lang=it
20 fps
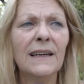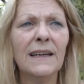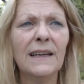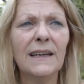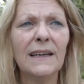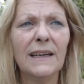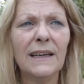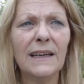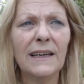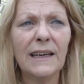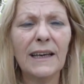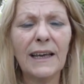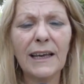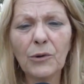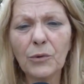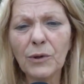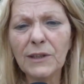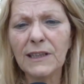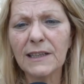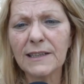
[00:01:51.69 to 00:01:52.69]
eh, e
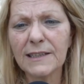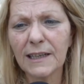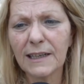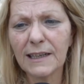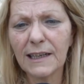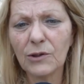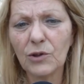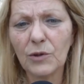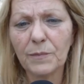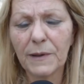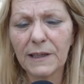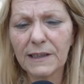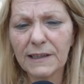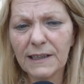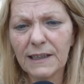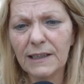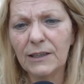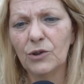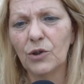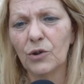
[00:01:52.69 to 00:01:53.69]
quindi il segretario del
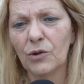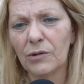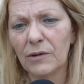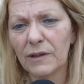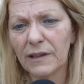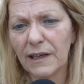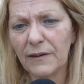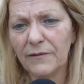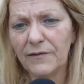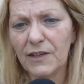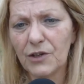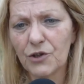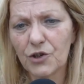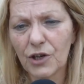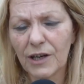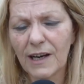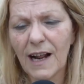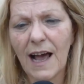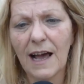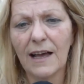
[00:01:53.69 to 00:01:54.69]
partito che
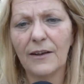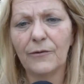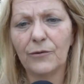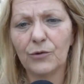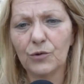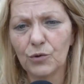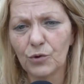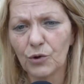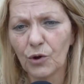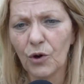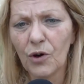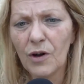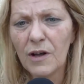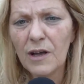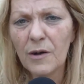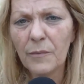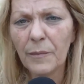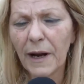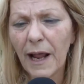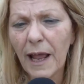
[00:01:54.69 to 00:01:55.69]
vincerà il futuro
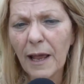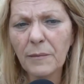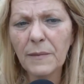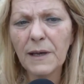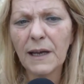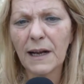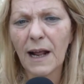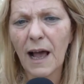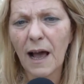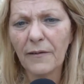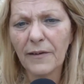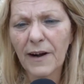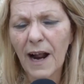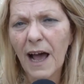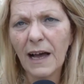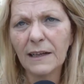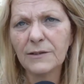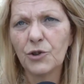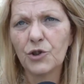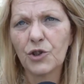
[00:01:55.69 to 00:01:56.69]
Premier
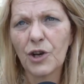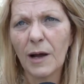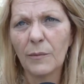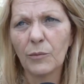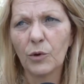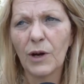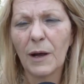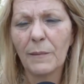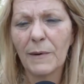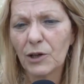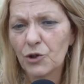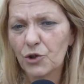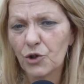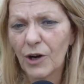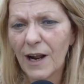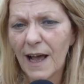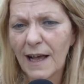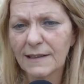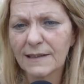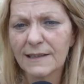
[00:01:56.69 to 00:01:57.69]
avrà diciamo, la
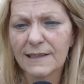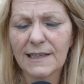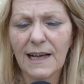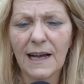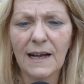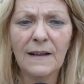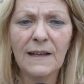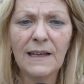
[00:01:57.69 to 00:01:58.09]
maggioranza